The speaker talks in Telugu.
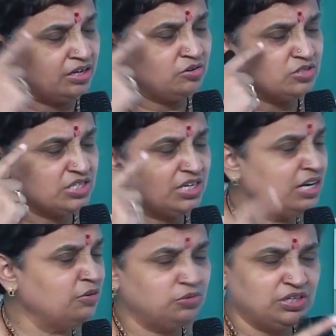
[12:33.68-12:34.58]

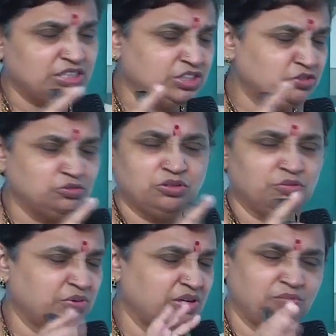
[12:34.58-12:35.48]
ఆలోచనలే ఉండి
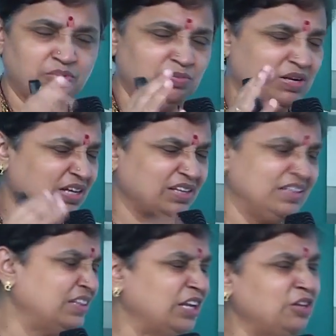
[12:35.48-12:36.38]
చిక్కుకొని పోయినప్పుడు మనకు
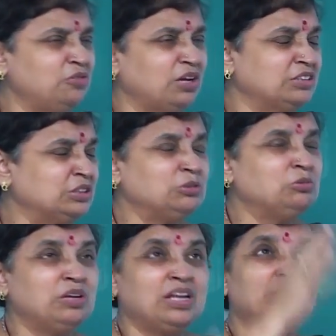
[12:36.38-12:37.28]
అది తెలియదు అంత
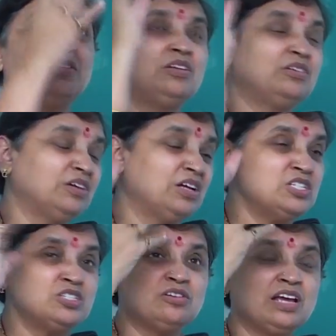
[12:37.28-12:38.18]
కూడా
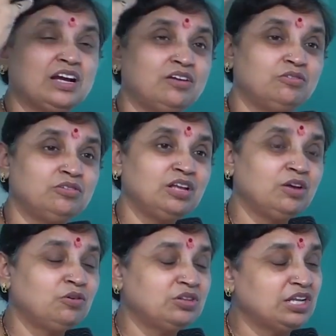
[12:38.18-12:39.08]
అంచులు ఎక్కడ ఉందో
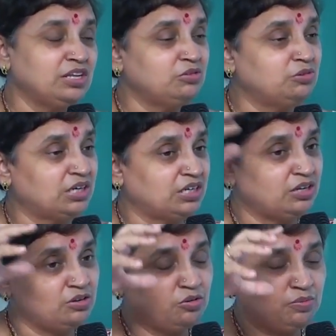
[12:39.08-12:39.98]
కూడా తెలియదు
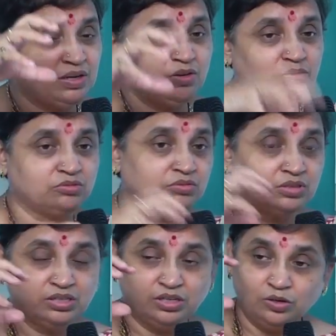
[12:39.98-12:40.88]
అట్లా లోపల
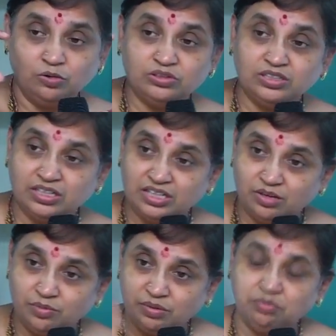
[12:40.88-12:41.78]
లోతుగా
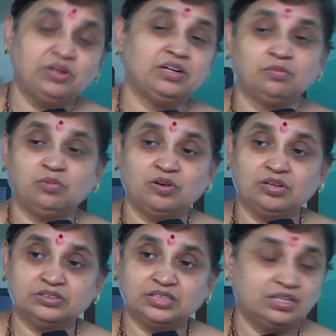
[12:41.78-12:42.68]
దిగబడిపోయి ఉంటాం
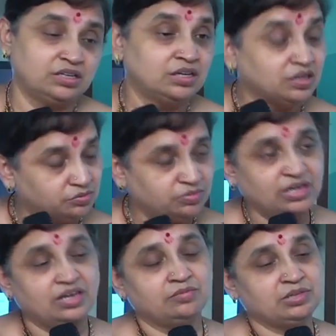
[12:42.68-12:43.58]
ఒక్కొక్కసారి
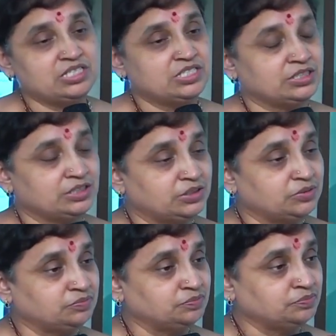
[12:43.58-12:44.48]
బాగా గమనించండి